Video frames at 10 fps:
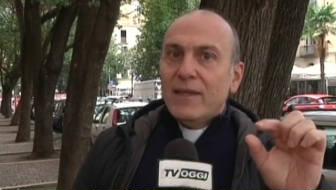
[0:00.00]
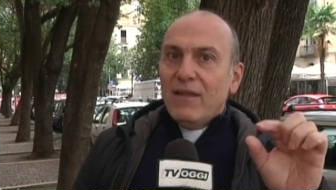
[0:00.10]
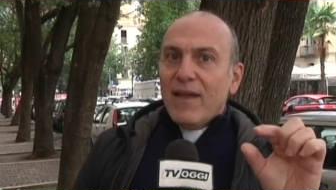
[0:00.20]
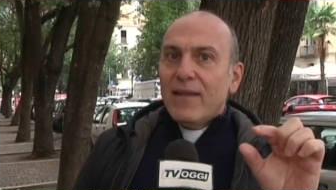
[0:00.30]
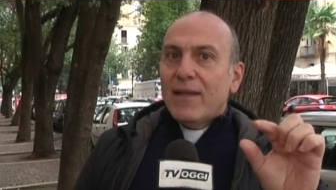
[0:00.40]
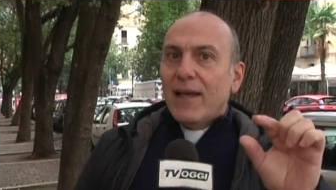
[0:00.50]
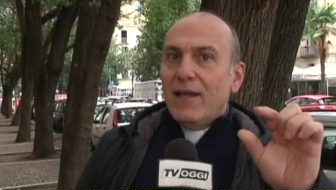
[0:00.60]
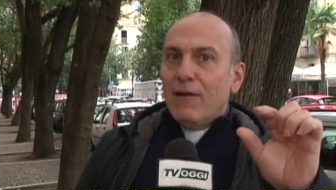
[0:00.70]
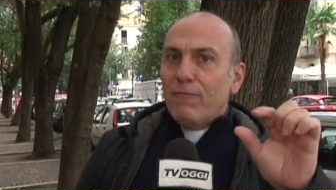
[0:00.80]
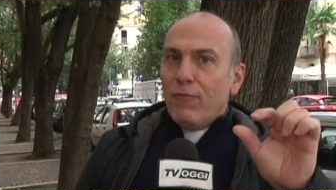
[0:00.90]
diventa
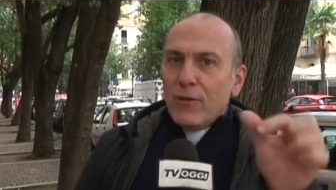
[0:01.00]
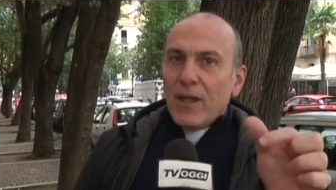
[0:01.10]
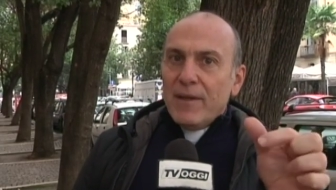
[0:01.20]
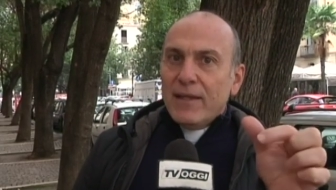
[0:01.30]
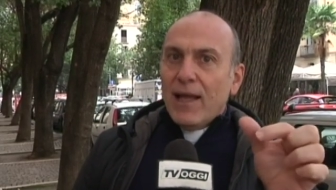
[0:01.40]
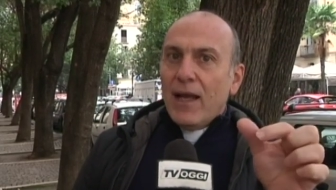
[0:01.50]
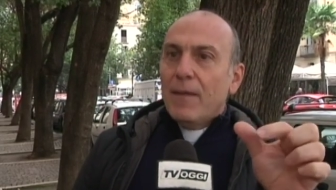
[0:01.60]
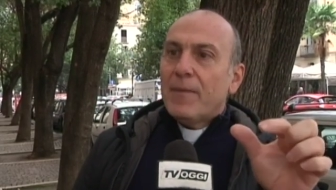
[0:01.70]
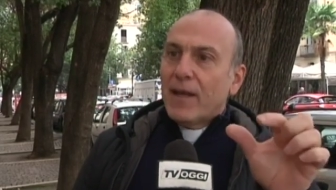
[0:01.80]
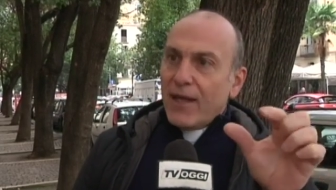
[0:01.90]
il
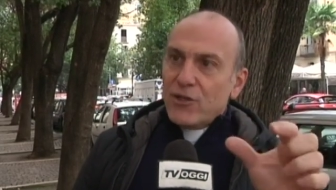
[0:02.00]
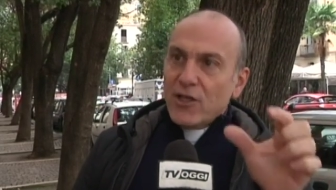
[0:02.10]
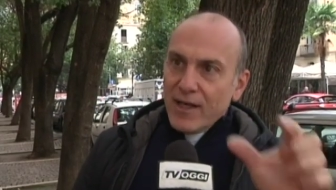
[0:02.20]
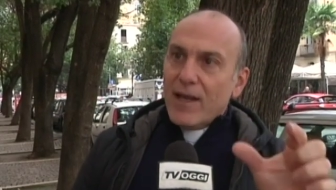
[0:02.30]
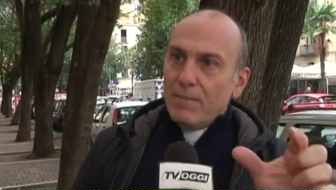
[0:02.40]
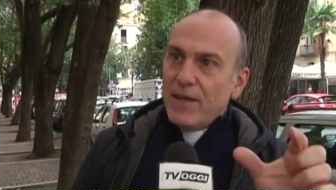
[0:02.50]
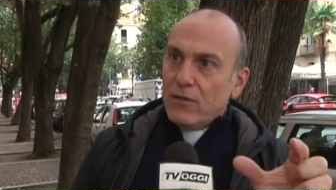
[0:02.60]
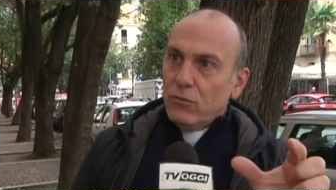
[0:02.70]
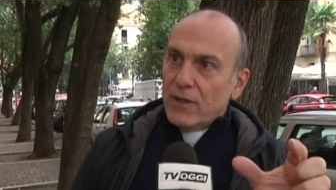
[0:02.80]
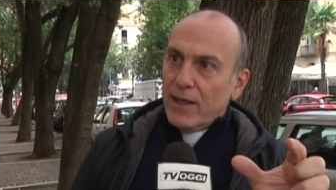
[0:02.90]
fondamentale per leggere
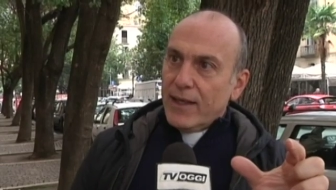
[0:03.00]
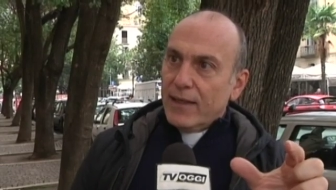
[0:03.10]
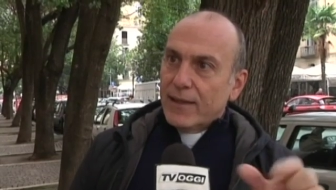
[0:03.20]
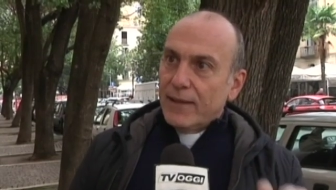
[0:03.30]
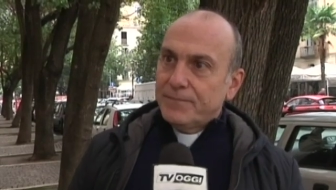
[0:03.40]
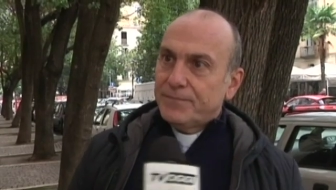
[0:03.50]
realmente tutta la realtà.